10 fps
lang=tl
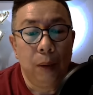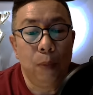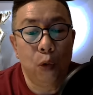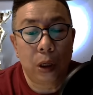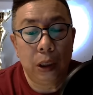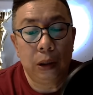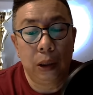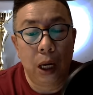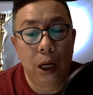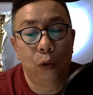Mukalit
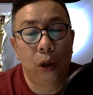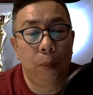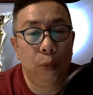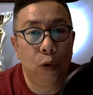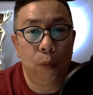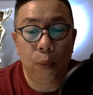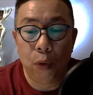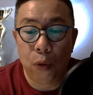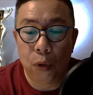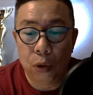lang og
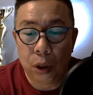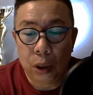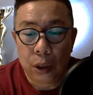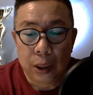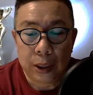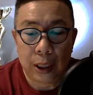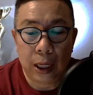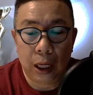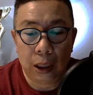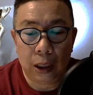labugubo sa
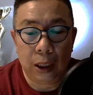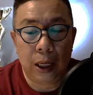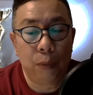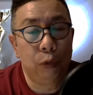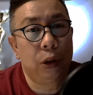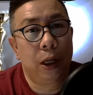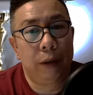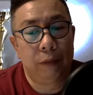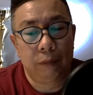ilahang ah, nahimutangan.